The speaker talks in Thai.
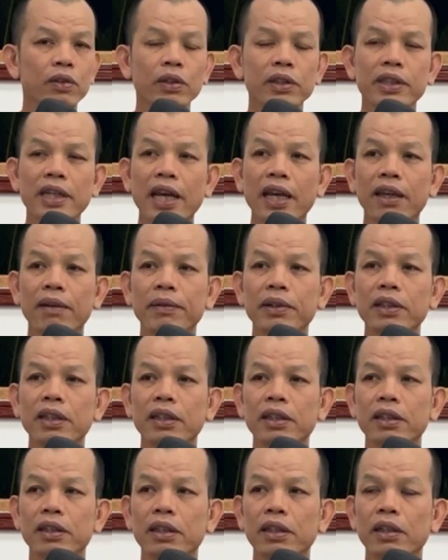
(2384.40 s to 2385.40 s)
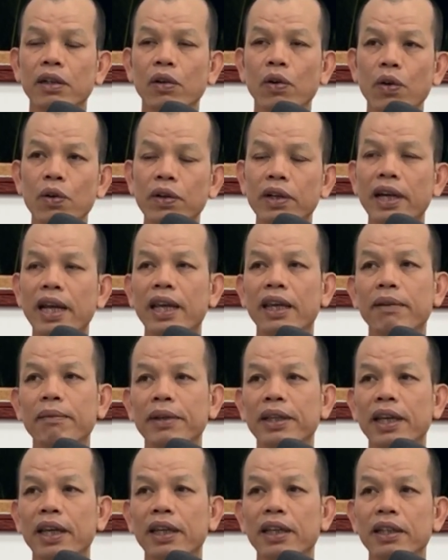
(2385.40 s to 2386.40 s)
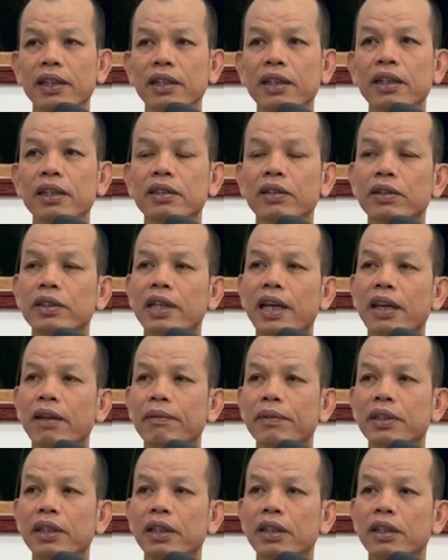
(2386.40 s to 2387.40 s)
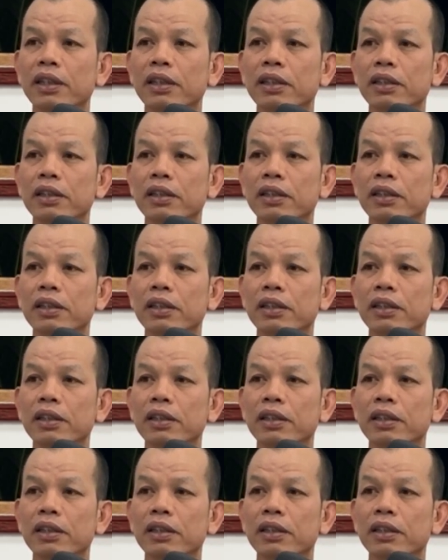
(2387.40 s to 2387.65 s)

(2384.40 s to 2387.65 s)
สนใจมันสิลงได้ไม่ไงเอ้ยสนใจมันสิ